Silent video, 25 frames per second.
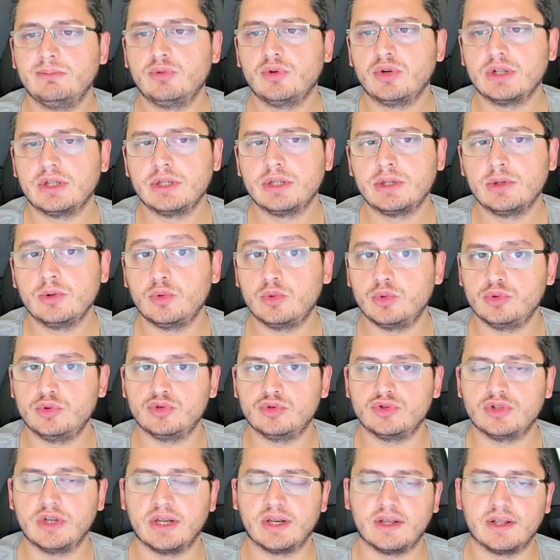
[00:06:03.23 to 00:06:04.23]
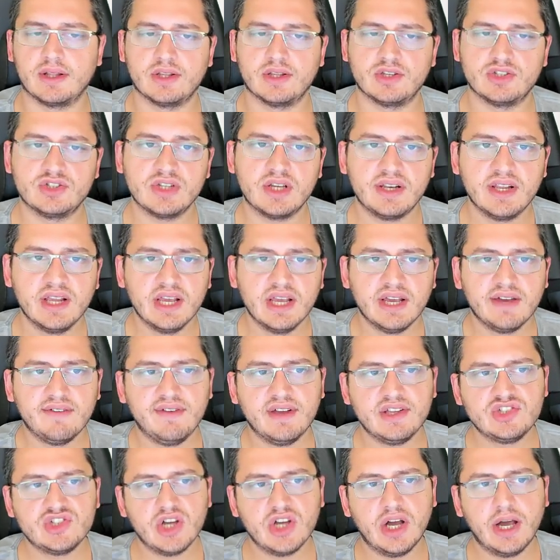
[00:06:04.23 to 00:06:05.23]
Burada da ucuz arkadaşlar.
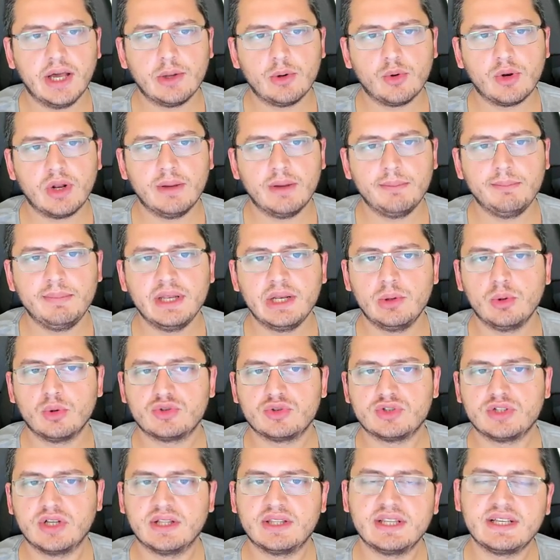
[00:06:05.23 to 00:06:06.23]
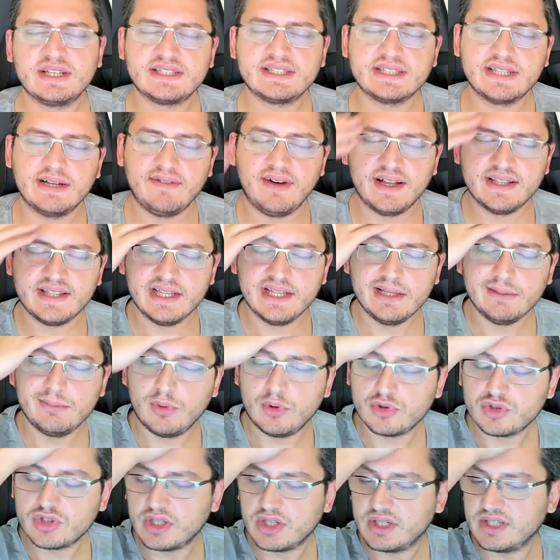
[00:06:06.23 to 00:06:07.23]
Ve cari oran 1.96. Kısa vadeli
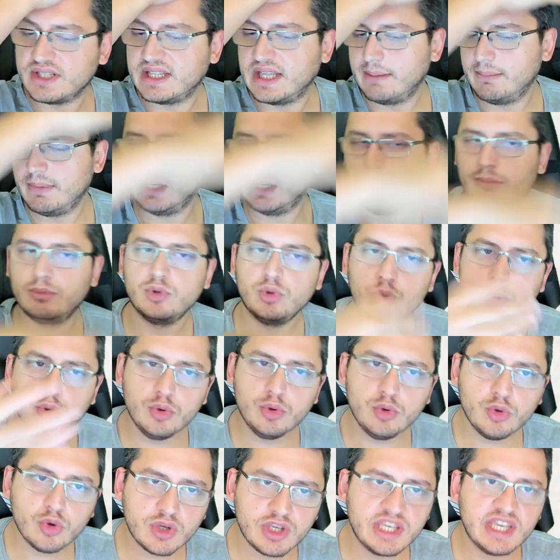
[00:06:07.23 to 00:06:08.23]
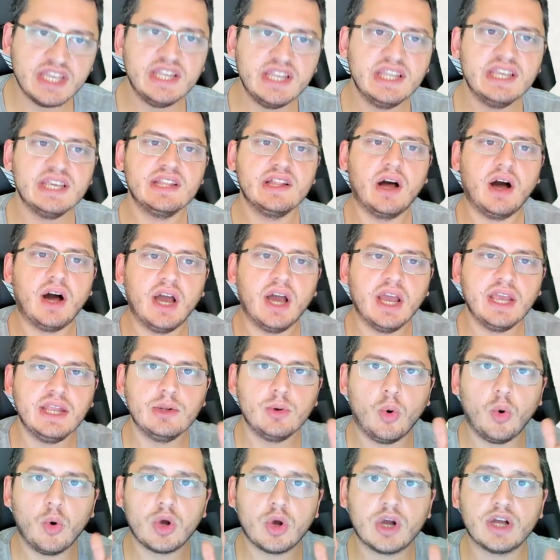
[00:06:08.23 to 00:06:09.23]
borçların tamamını ödüyor. Geriye de
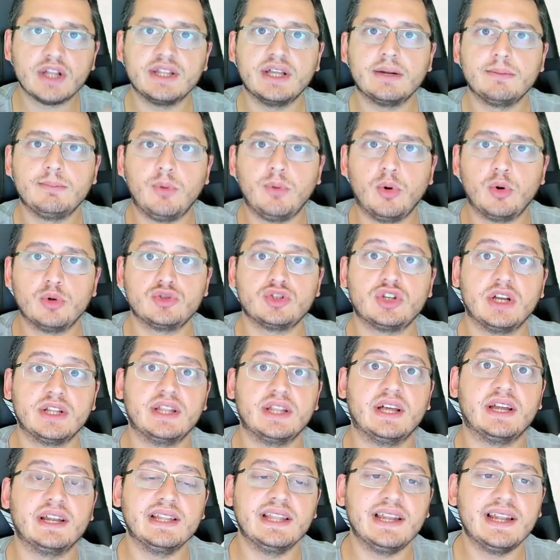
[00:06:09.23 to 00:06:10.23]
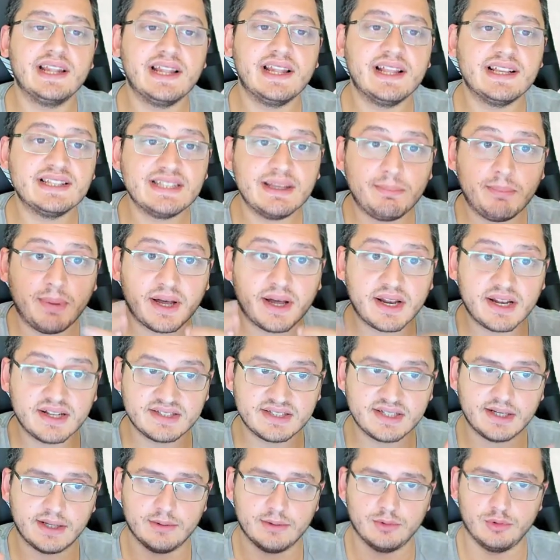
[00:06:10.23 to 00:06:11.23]
aynı o kadar borç kadar neredeyse
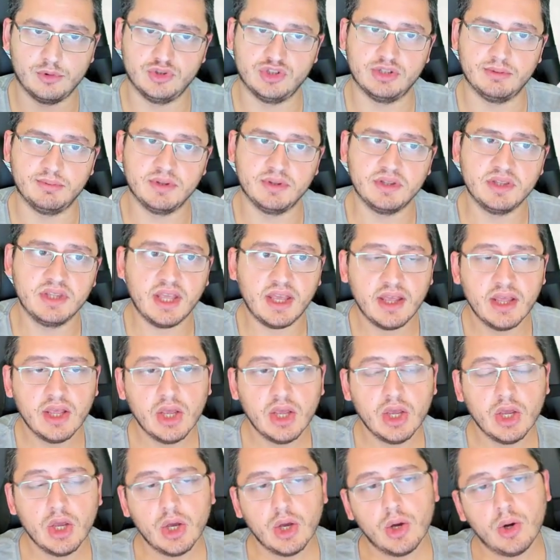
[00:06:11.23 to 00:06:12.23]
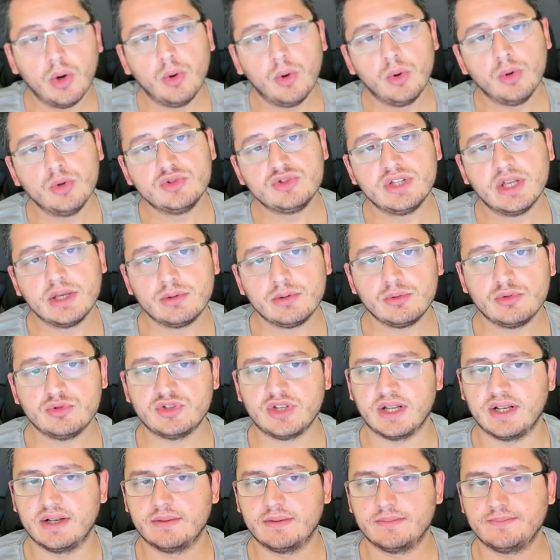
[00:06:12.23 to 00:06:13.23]
parası kalıyor cebinde. O yüzden
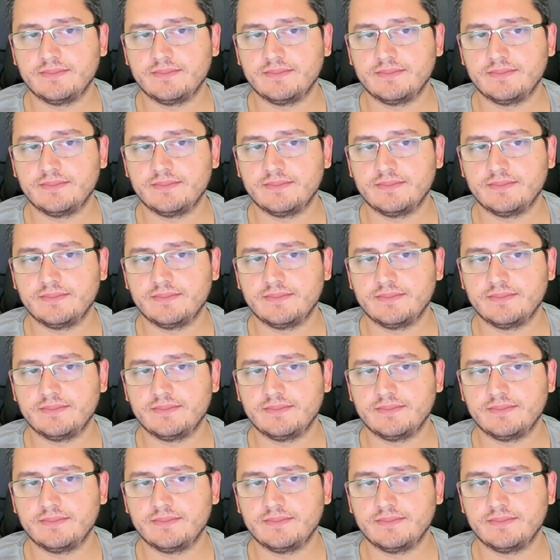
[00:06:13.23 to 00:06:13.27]
güzel.